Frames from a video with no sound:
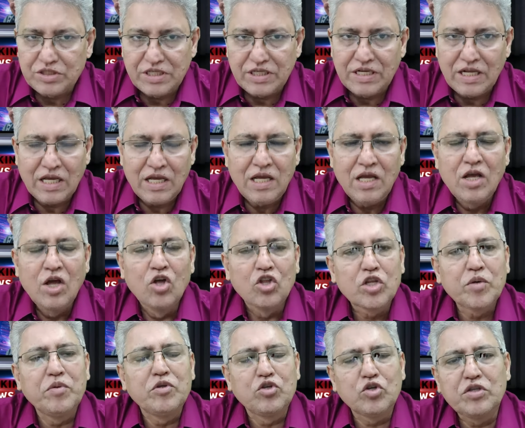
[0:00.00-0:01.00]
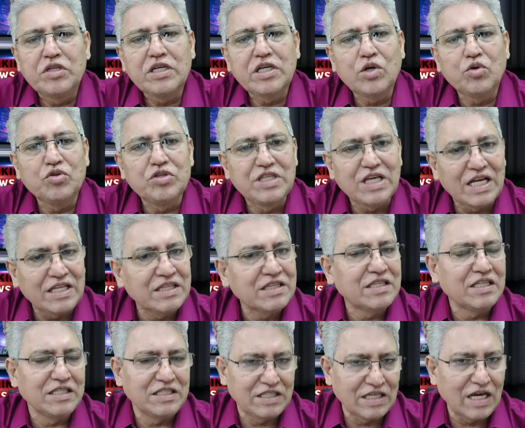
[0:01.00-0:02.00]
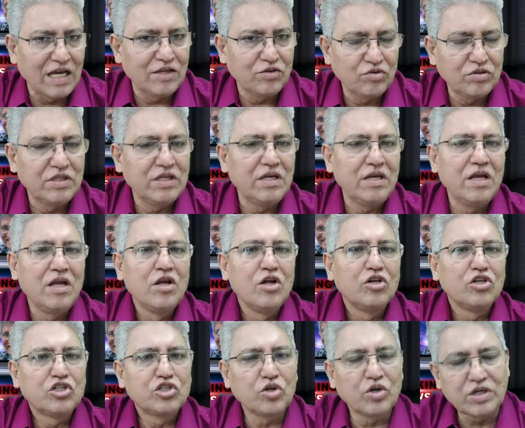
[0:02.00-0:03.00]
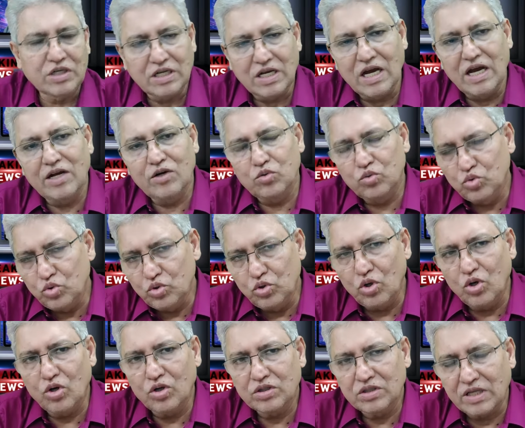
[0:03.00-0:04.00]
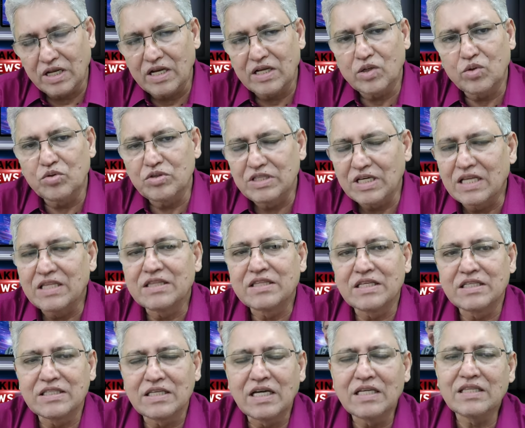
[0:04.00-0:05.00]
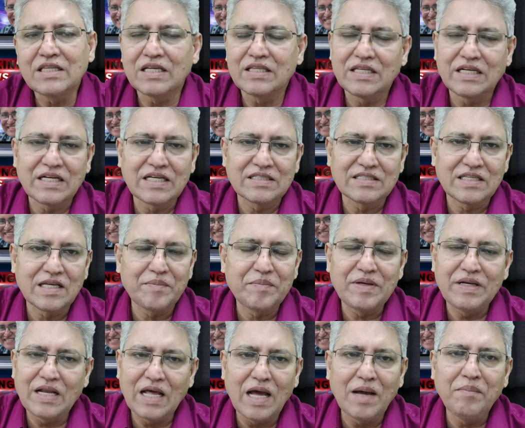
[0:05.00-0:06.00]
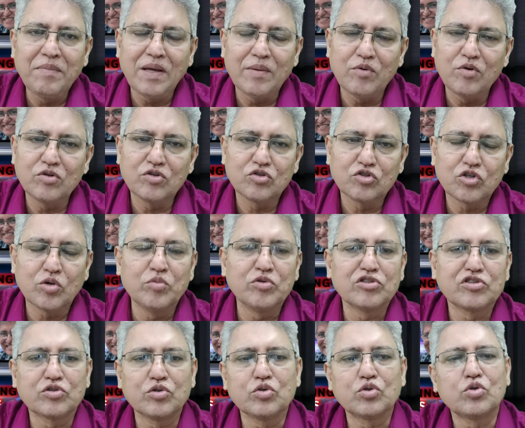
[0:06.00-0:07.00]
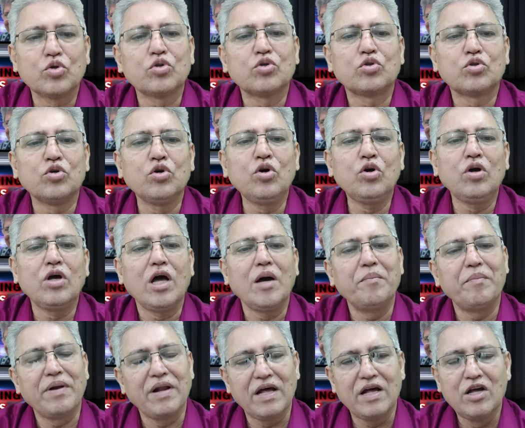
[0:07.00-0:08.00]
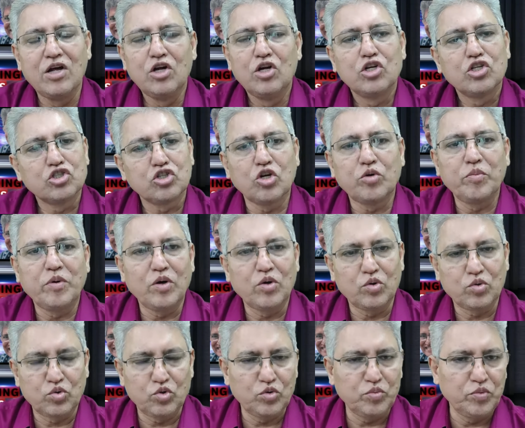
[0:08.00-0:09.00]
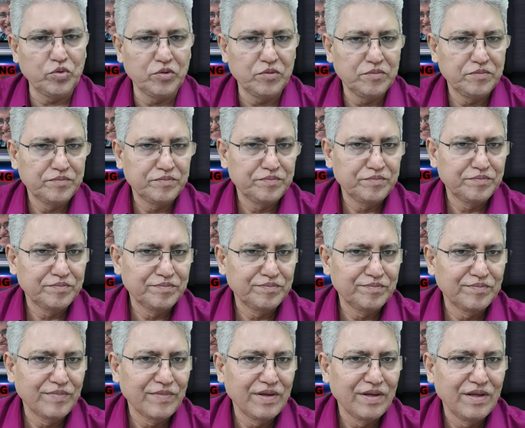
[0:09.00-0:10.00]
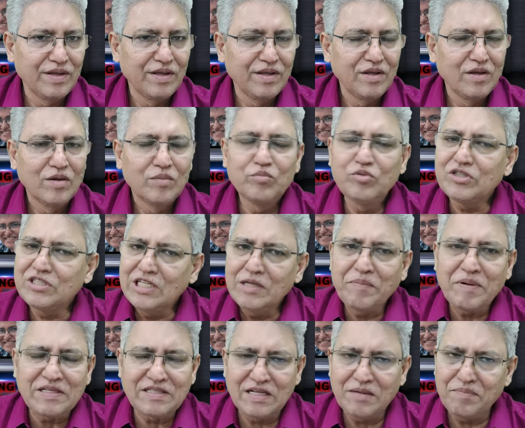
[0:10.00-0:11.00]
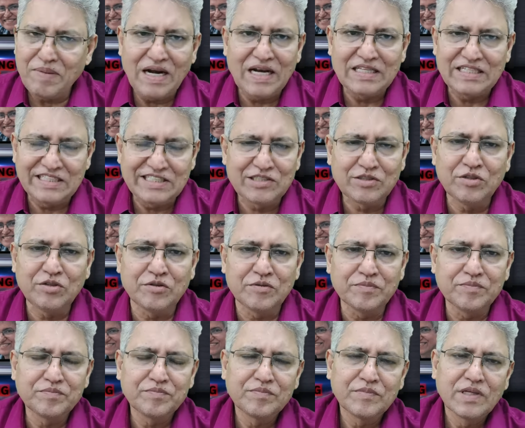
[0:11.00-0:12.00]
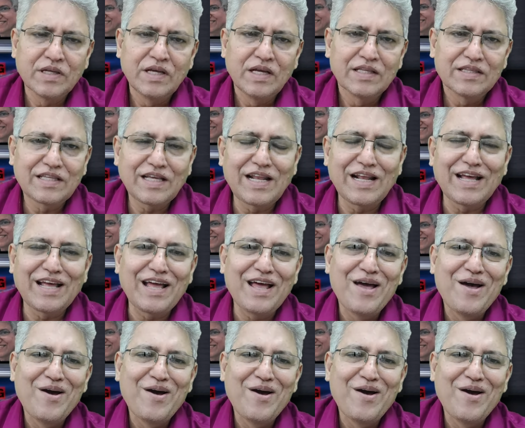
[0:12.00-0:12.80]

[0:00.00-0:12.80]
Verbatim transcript: করছি না তবে যদি কেউ জানতে চায় যদি সরকার দুদক তারা কেউ জানতে চায় তাদের কাছে আমি নাম এবং সমস্ত তথ্য আমরা সরবরাহ করব বুঝতেই পারছেন বাংলাদেশ তো তারা